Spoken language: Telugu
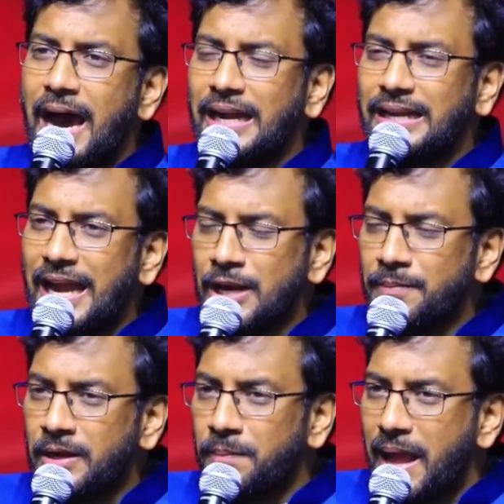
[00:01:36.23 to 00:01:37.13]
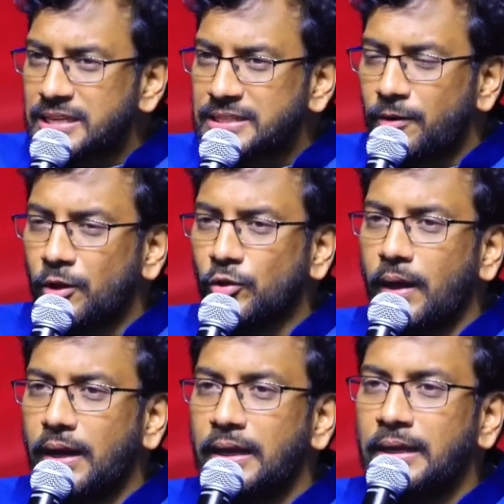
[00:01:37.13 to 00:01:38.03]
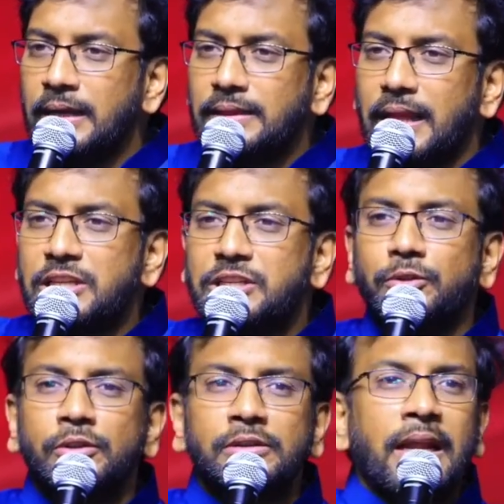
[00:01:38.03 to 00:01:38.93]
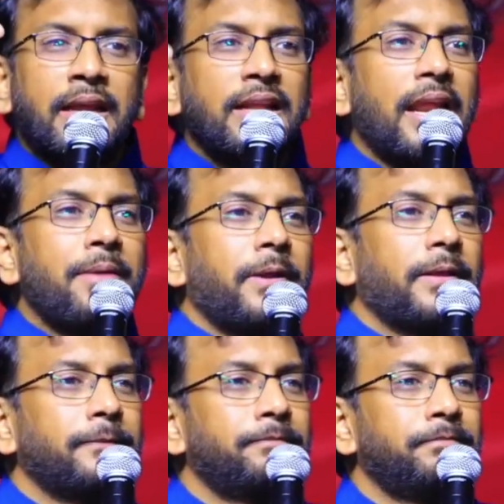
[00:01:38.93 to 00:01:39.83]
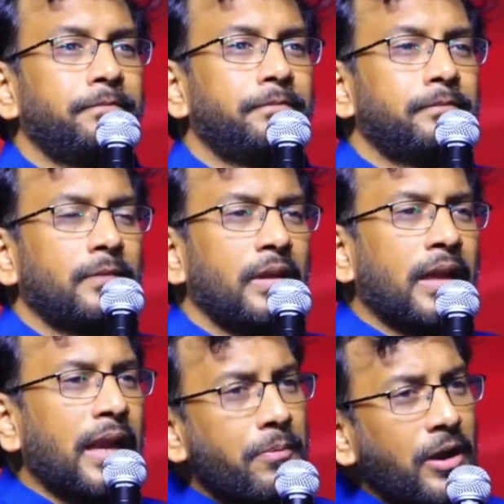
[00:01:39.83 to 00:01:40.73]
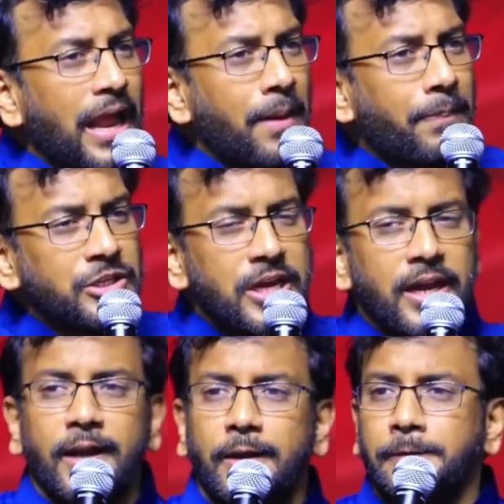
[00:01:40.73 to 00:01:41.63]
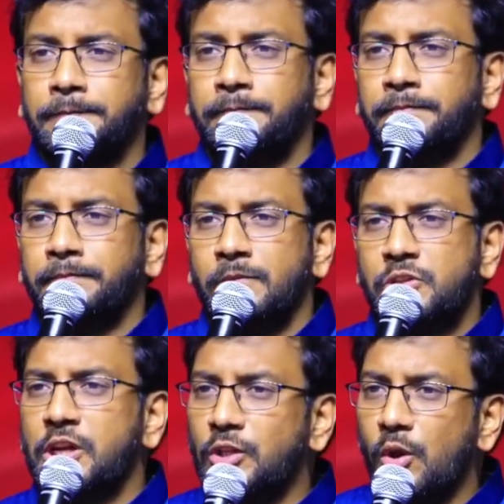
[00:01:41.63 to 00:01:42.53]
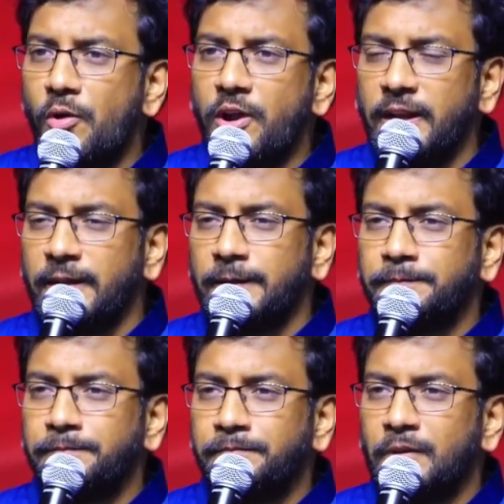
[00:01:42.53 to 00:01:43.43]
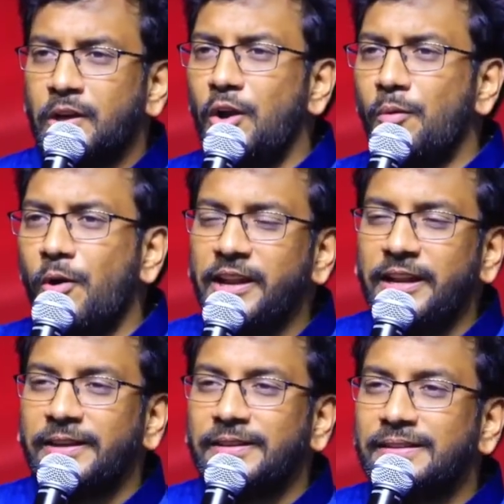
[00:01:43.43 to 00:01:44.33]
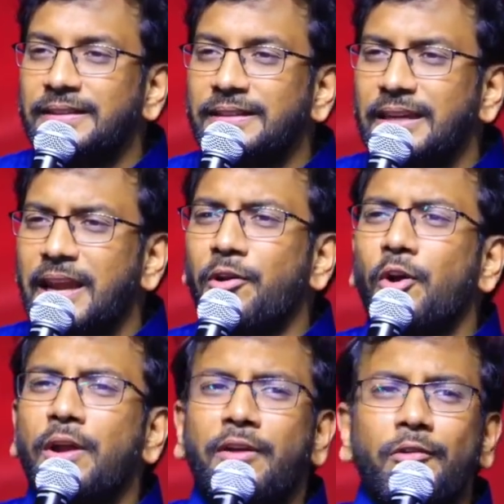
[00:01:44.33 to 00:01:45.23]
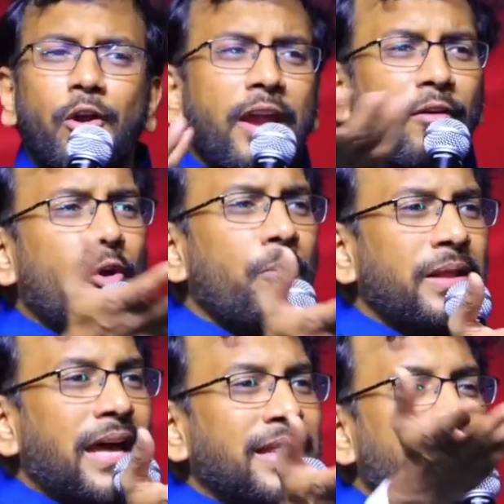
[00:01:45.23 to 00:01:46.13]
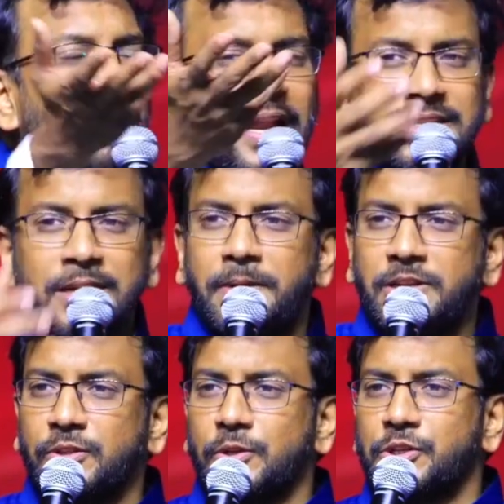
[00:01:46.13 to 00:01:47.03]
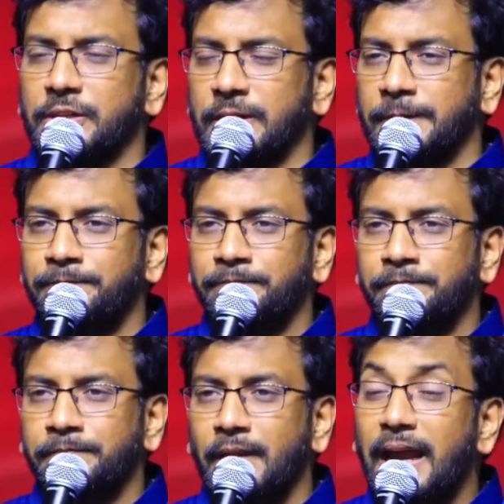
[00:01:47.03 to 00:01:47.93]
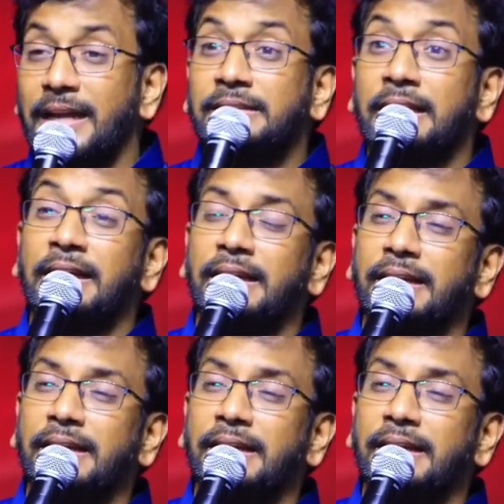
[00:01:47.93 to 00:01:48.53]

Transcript: ఆ డైనమైట్ బ్లాస్ట్ అవ్వడం ద్వారా తన జీవితం తలక్రిందులైపోయింది ఇంక రేపు నుండి ఎలా పనిచేయగలడు చేతులు పోయినాయి కళ్ళు పోయినాయి ఎవరో ఎవరో ఎవరో మీద ఆధారపడాల్సిన పరిస్థితి వచ్చింది అయితే